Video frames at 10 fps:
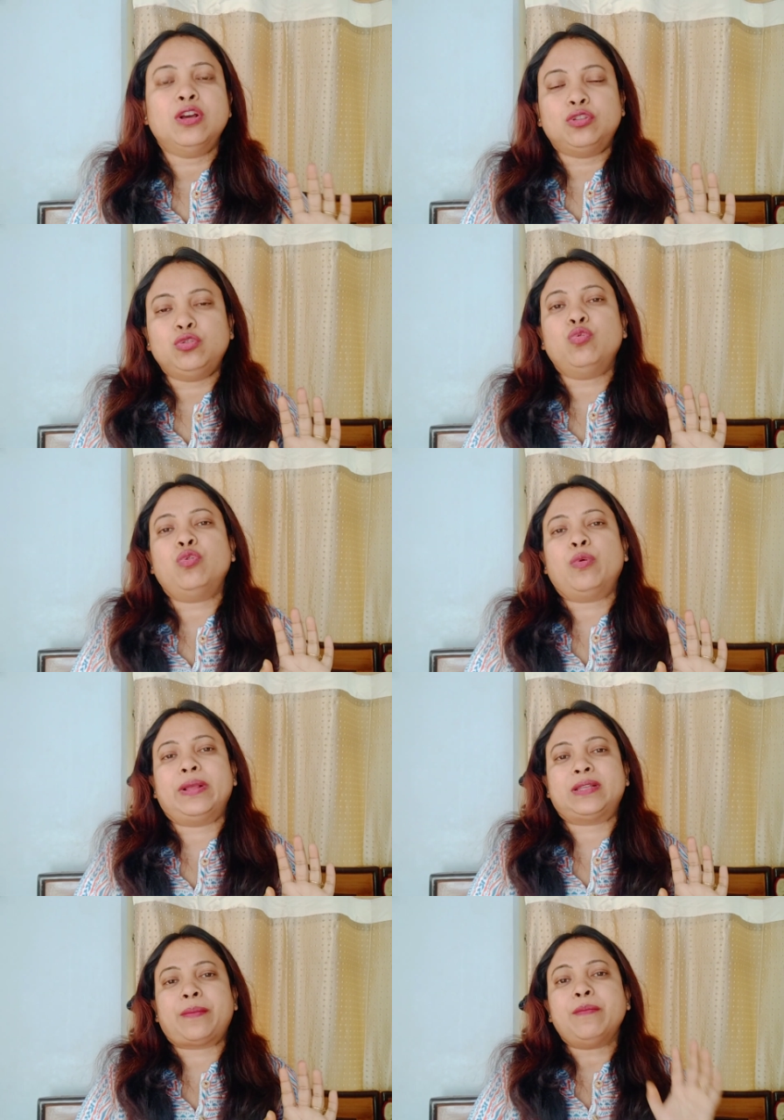দূর হয়ে
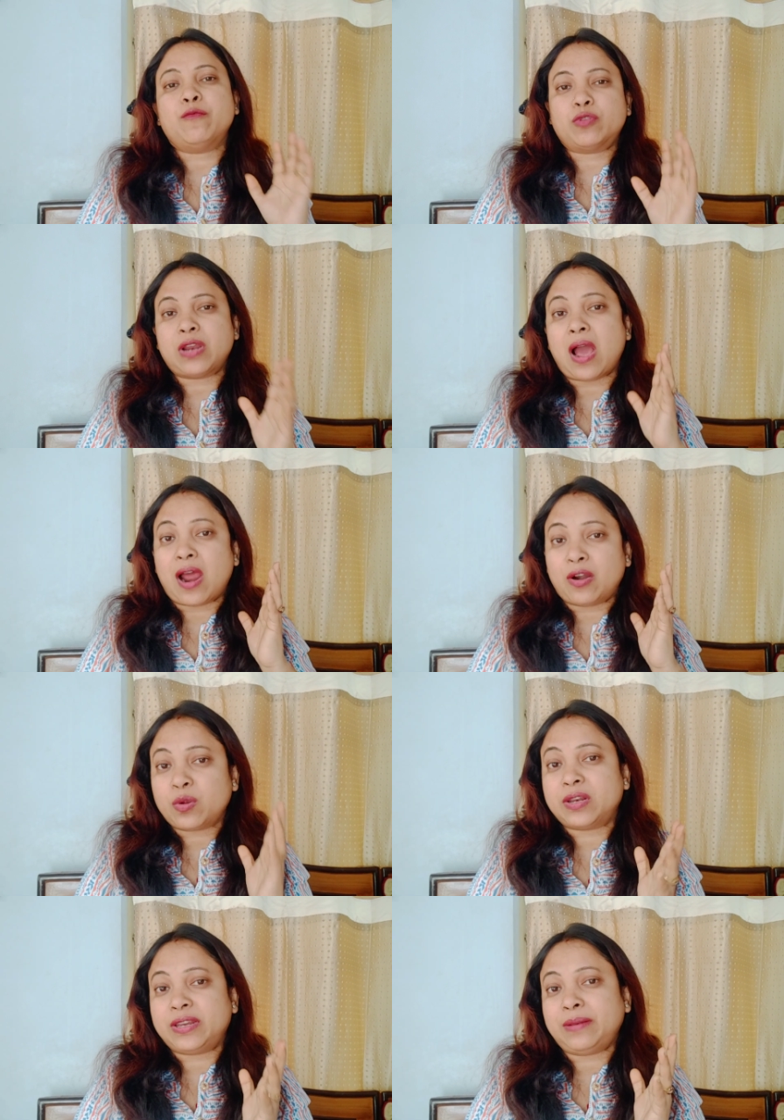যাবে মুখটা আরও
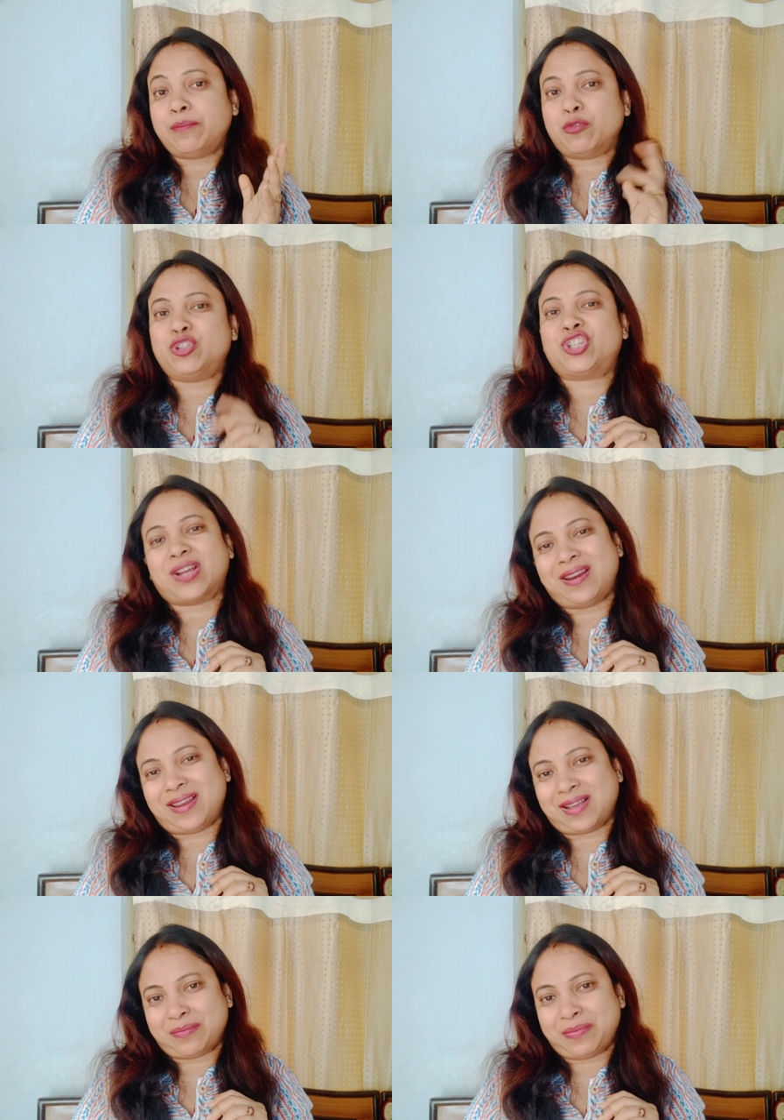ক্লিন পরিষ্কার
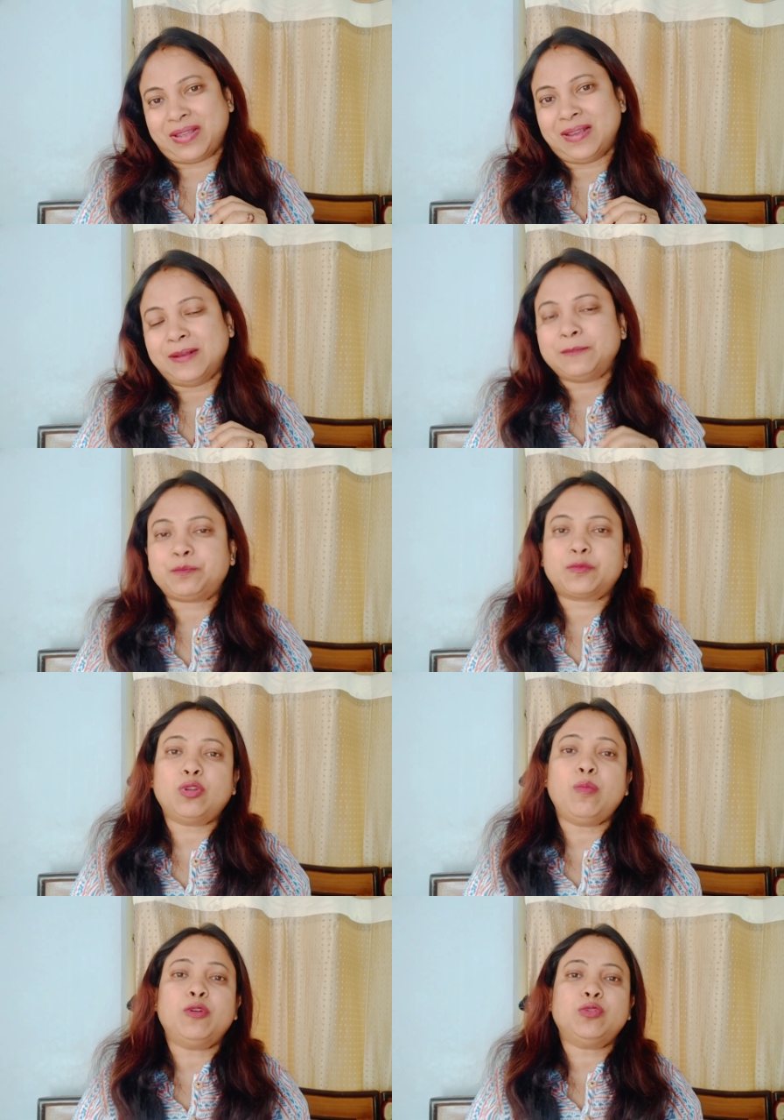লাগবে তো
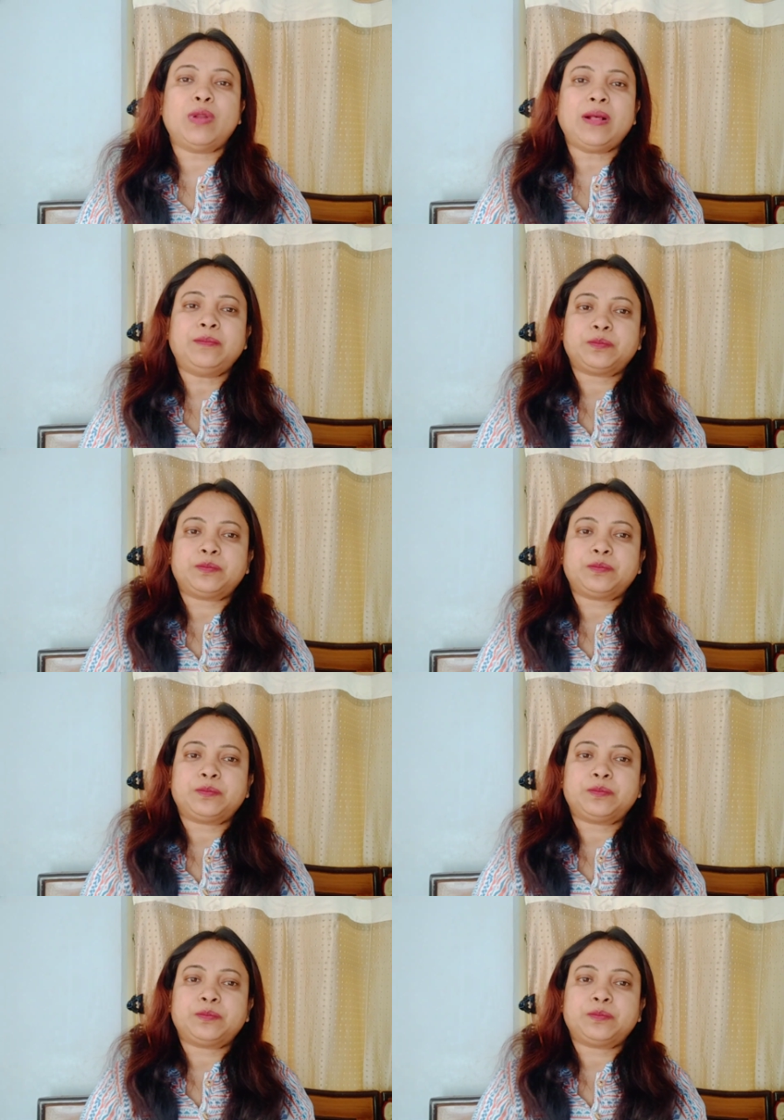বন্ধুরা